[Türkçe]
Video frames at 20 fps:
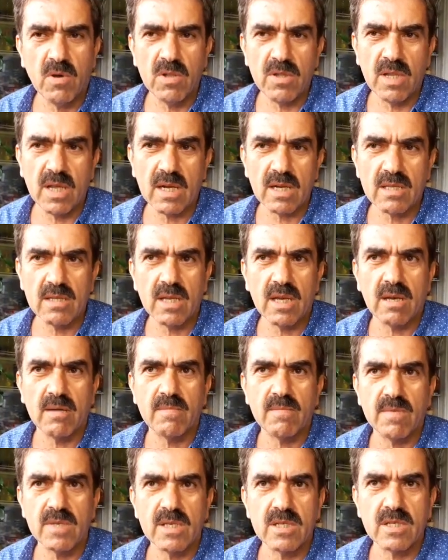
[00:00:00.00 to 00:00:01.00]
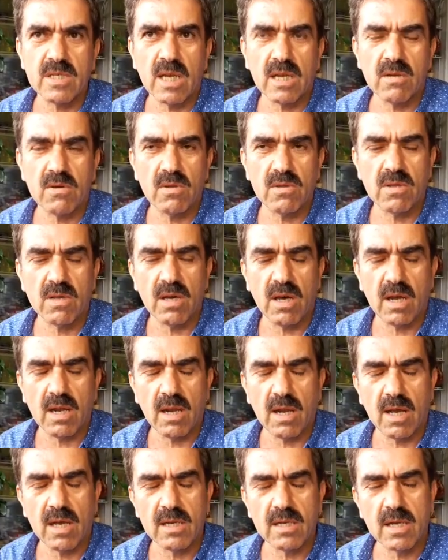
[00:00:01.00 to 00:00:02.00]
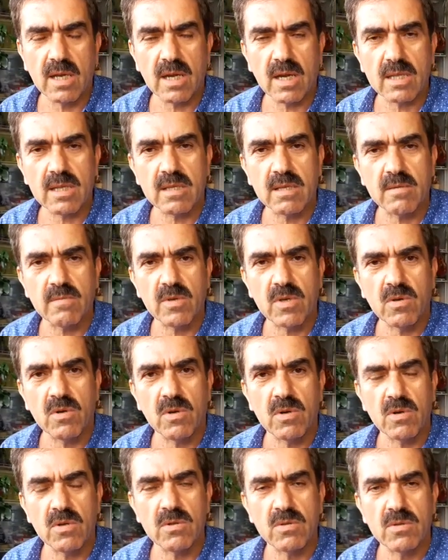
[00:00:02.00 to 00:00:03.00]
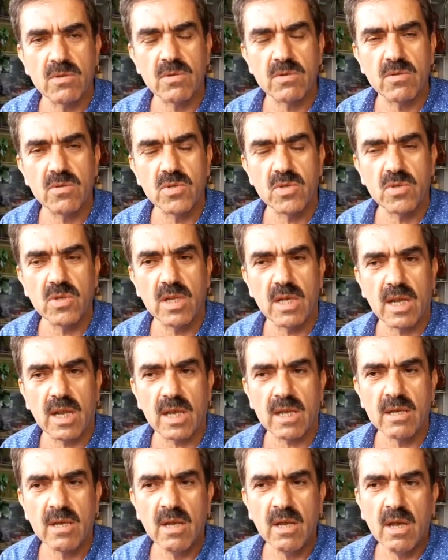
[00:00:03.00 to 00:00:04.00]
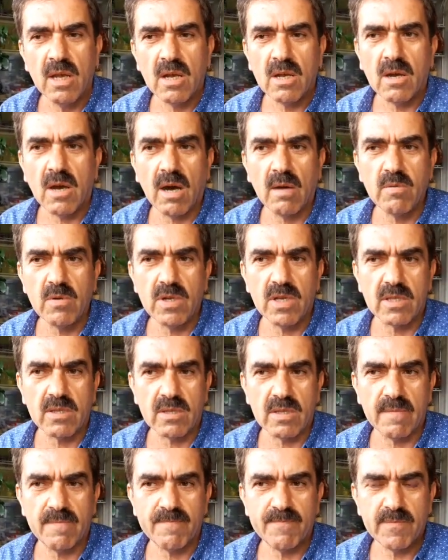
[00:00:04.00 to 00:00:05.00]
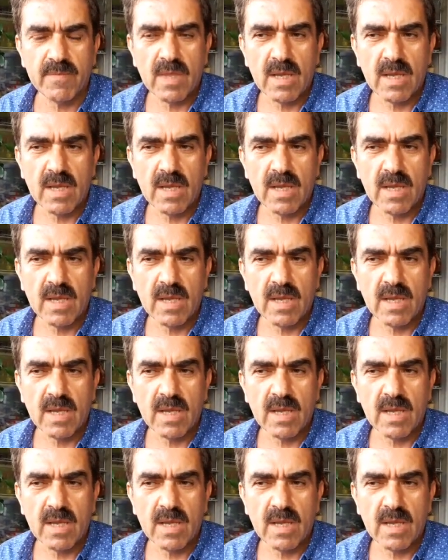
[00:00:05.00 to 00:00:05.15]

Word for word: Onların da insan olduğu, Allah'ın yarattığı bir kul olduğunu düşünerek kabul ettim.